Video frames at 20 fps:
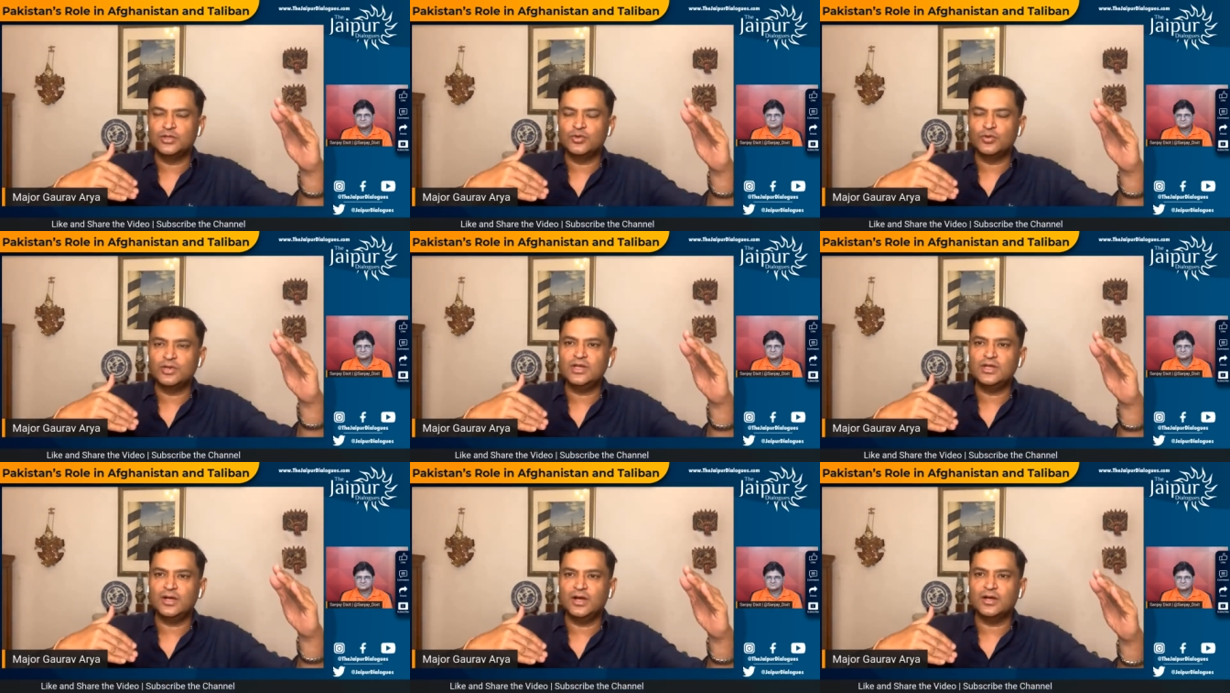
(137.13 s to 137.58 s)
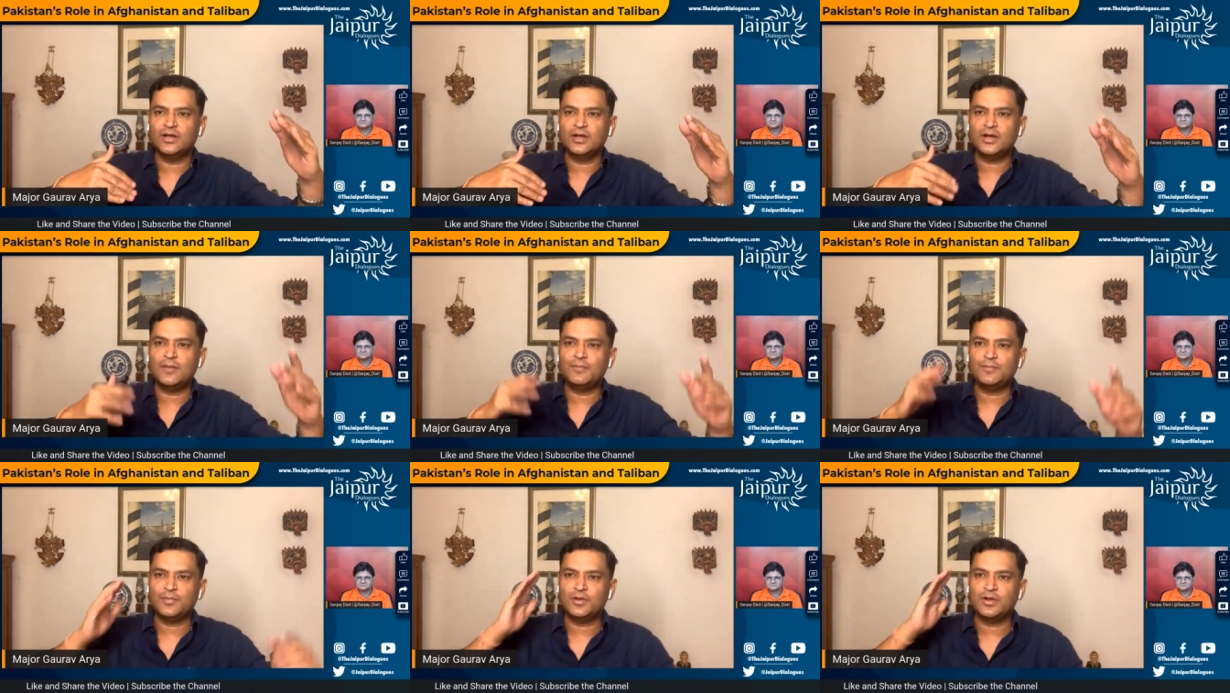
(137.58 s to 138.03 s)
क्योंकि
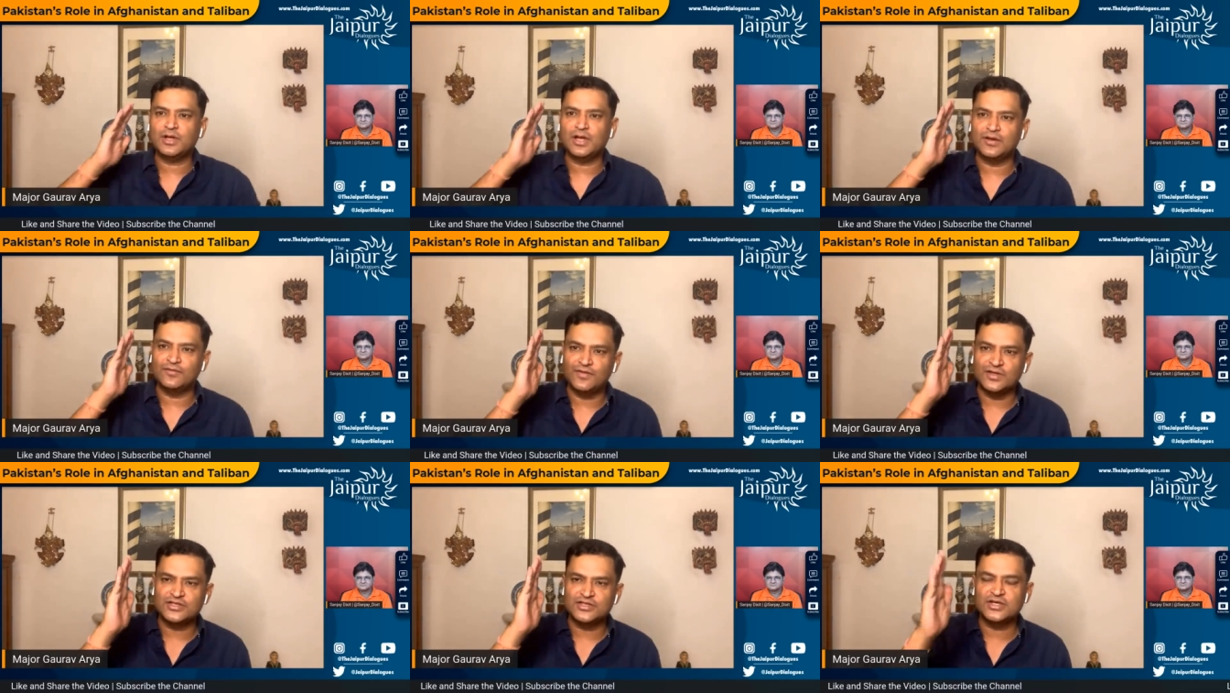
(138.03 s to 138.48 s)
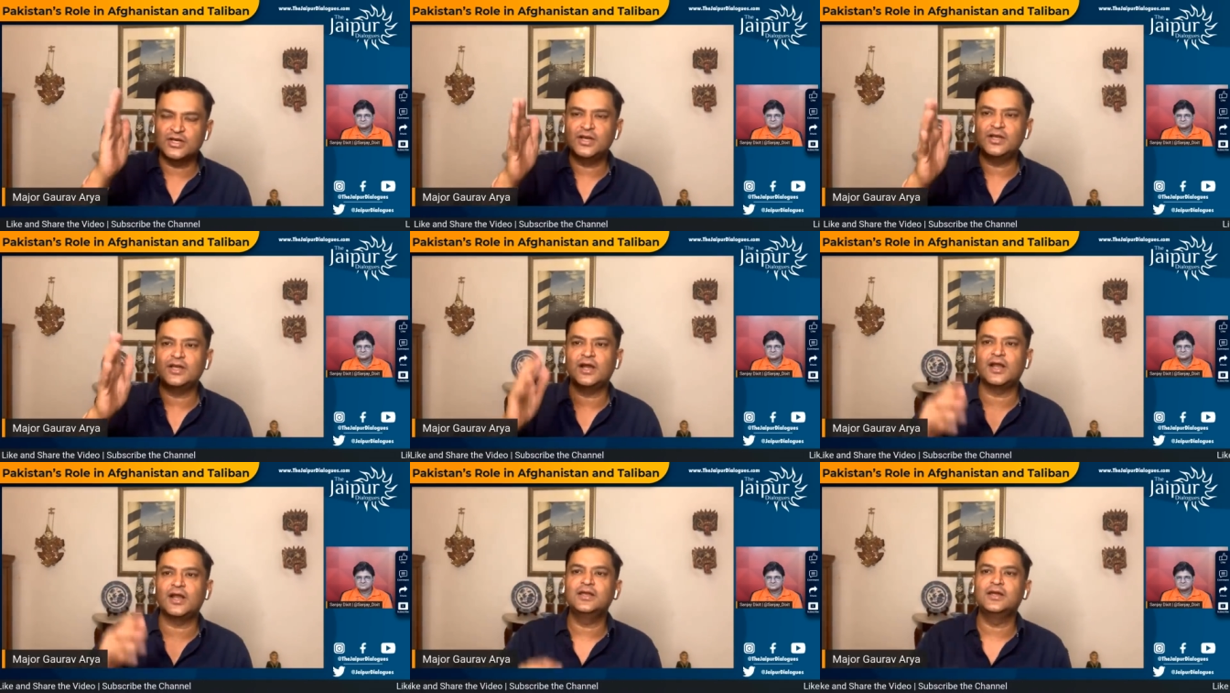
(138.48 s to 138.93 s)
अगर आप
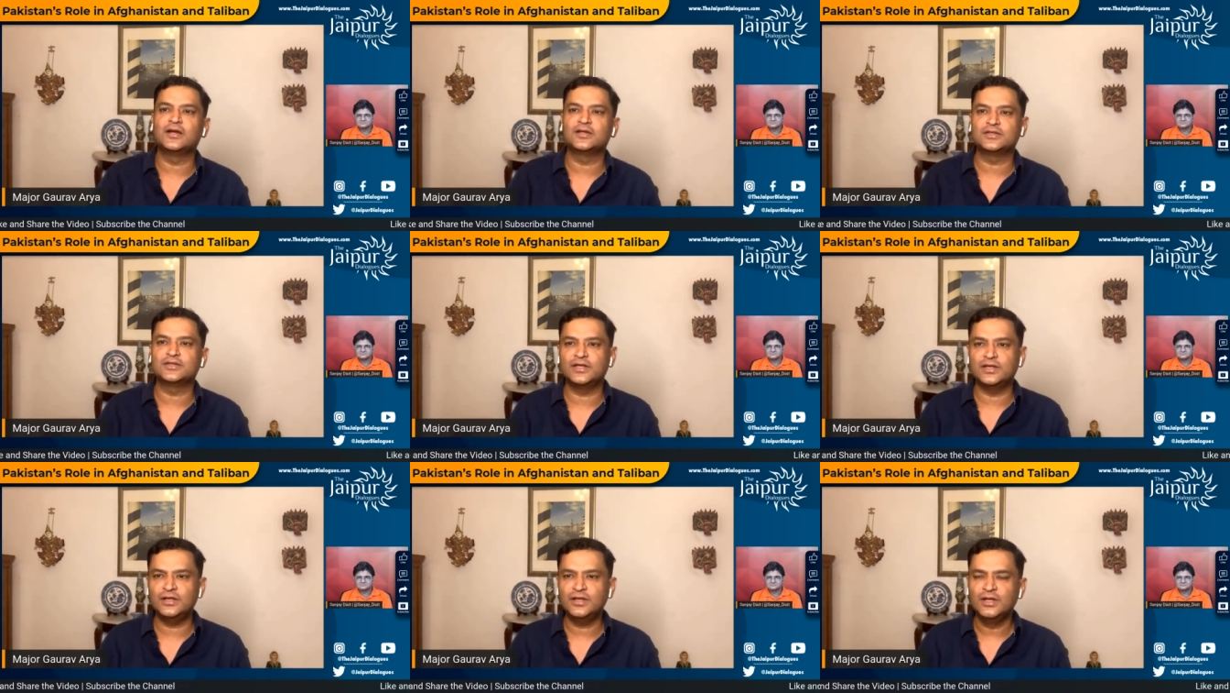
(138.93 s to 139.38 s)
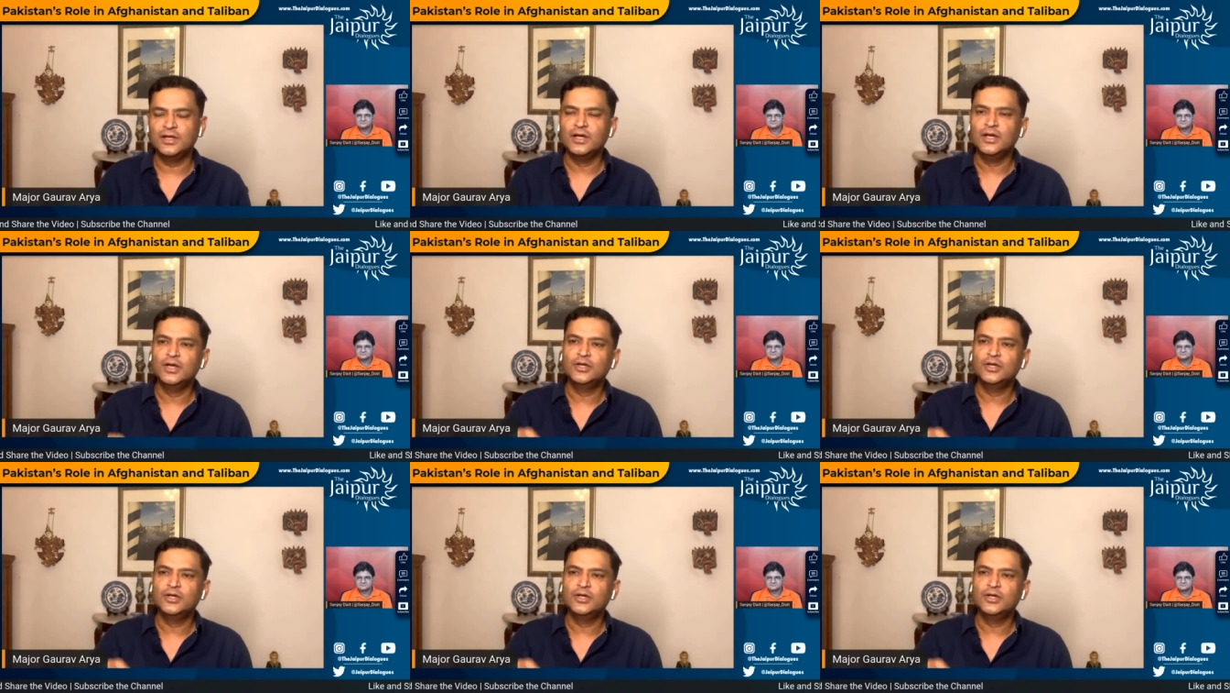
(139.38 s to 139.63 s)
कन्वेंशनल लड़ाई लड़ते हैं